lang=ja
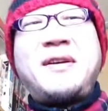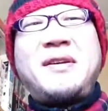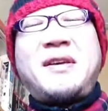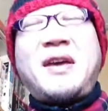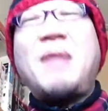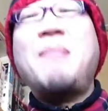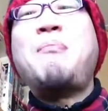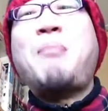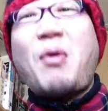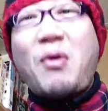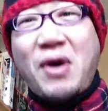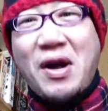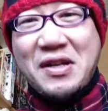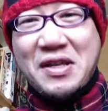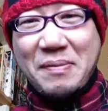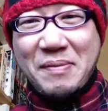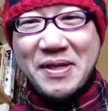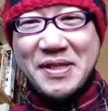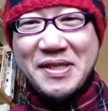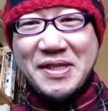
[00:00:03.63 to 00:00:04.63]
憲法が
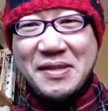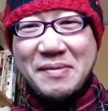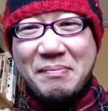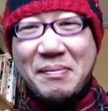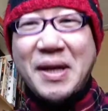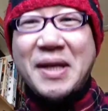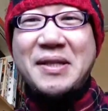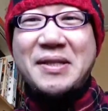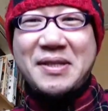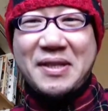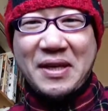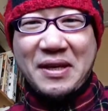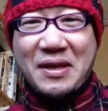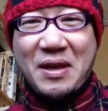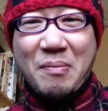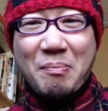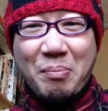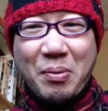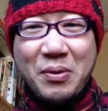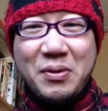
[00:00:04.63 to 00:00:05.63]
来ます。毎月
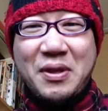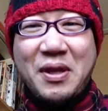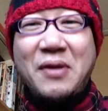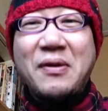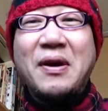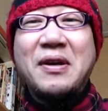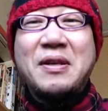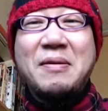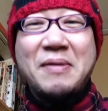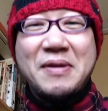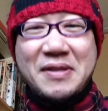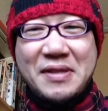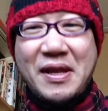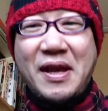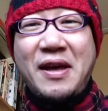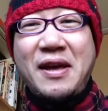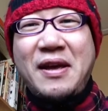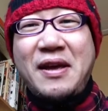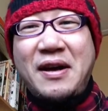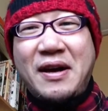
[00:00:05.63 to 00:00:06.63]
憲法ってのが来ます
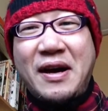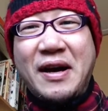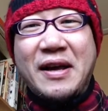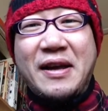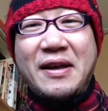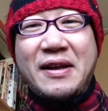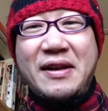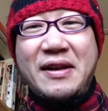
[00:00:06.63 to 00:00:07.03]
ね。はい、